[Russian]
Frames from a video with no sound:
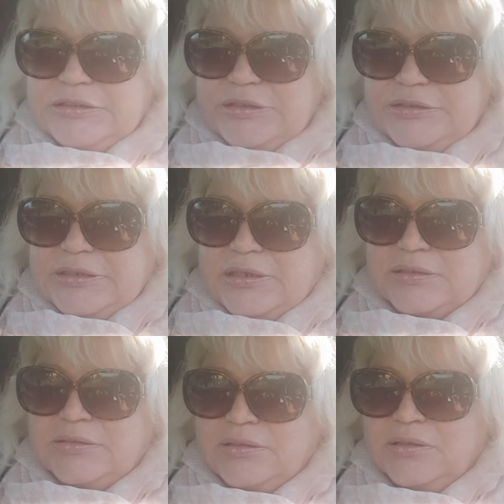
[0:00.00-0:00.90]
нельзя.
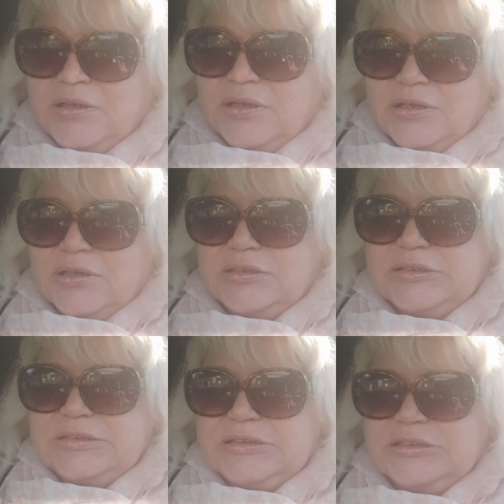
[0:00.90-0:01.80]

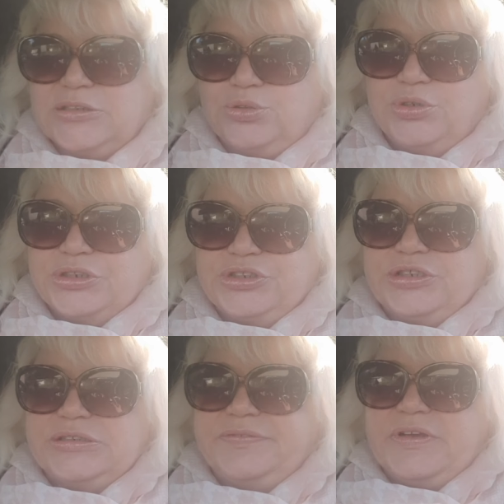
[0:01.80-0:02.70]
Ресницы только
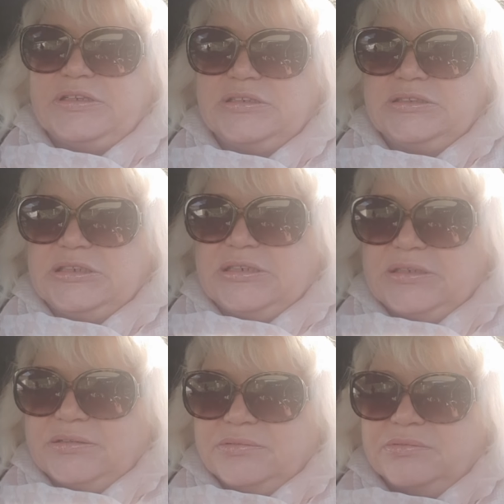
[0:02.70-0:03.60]
через две недели.